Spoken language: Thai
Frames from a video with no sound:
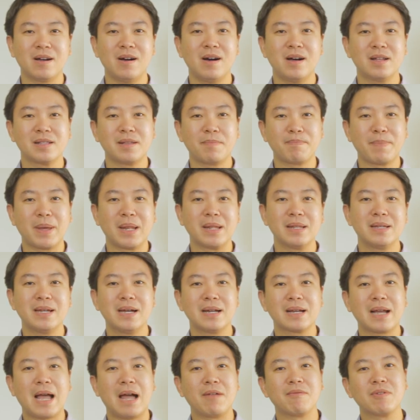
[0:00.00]
ก็จะเป็น
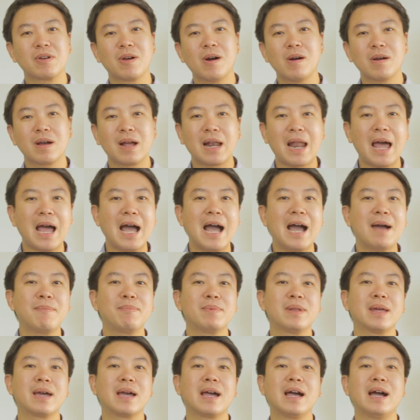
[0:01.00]
เรื่องการวิเคราะห์กราฟ
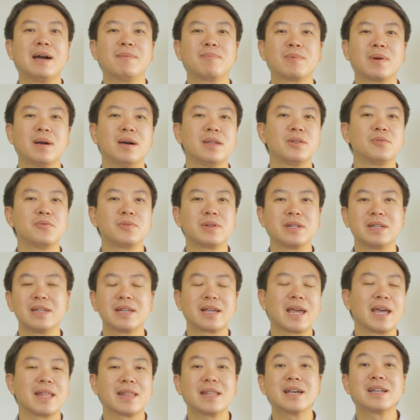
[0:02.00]
นะครับก็ดูอิน
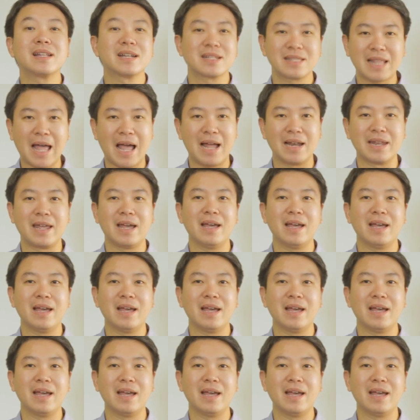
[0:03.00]
ดิเคเตอร์ต่างๆ